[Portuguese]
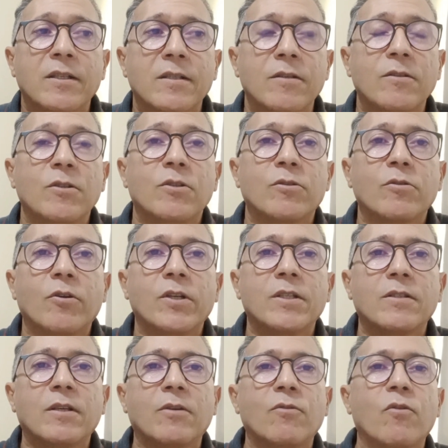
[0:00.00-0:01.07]
essas
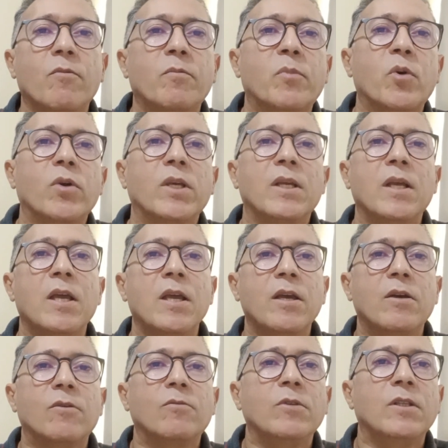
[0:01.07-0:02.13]
histórias que compõem
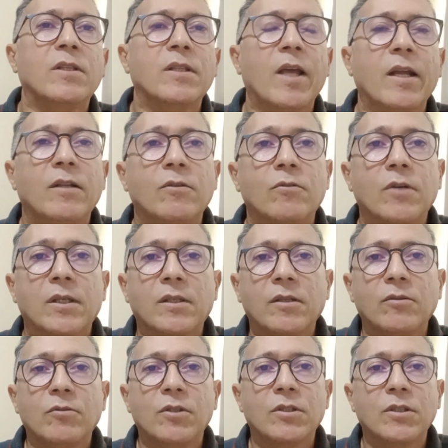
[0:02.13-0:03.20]
o interior
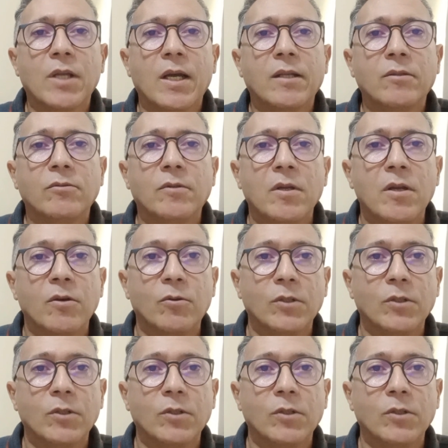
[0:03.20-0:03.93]
aqui do estado